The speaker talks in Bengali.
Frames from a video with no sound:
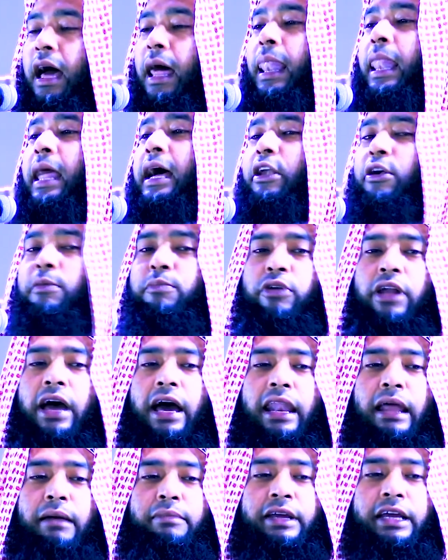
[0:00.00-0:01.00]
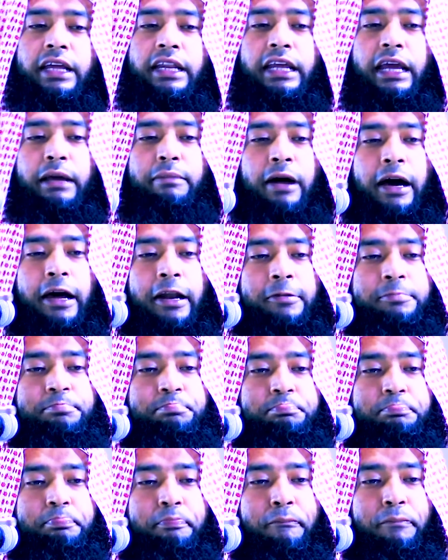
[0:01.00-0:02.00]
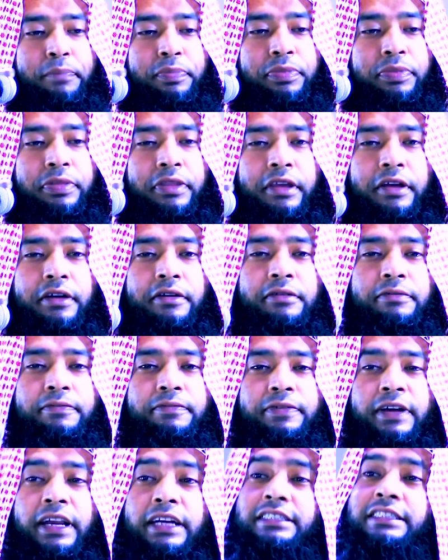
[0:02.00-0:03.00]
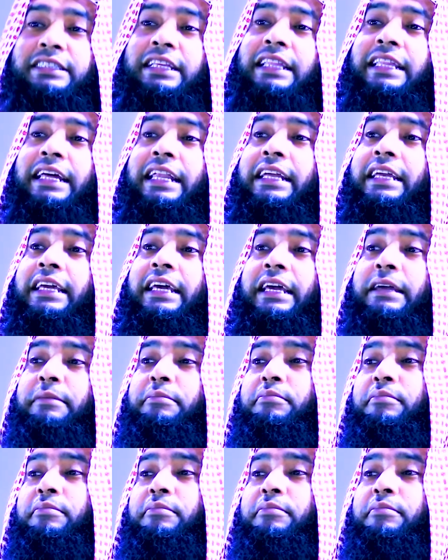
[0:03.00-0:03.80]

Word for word: আল্লাহ রব্বুল আলমিন এবার ফেরেস্তাদেরকে